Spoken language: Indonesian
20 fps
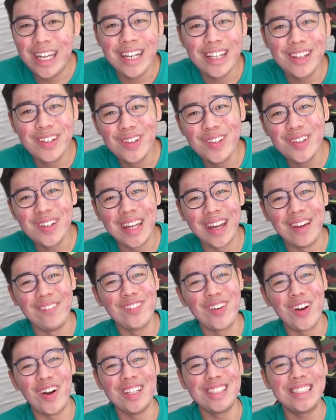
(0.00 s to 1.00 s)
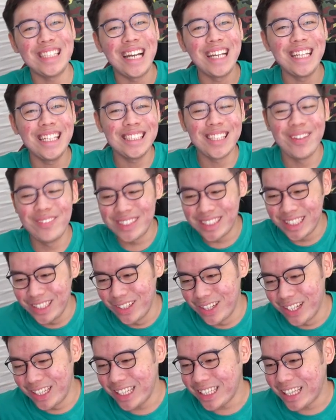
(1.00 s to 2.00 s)
akhiri dulu game kocak ini sampai
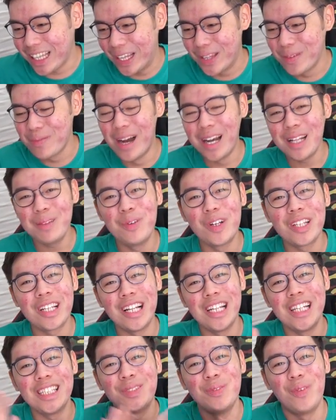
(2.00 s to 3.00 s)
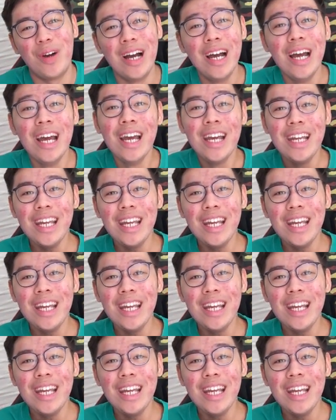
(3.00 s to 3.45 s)
sini dulu aja thank you banget buat kalian semua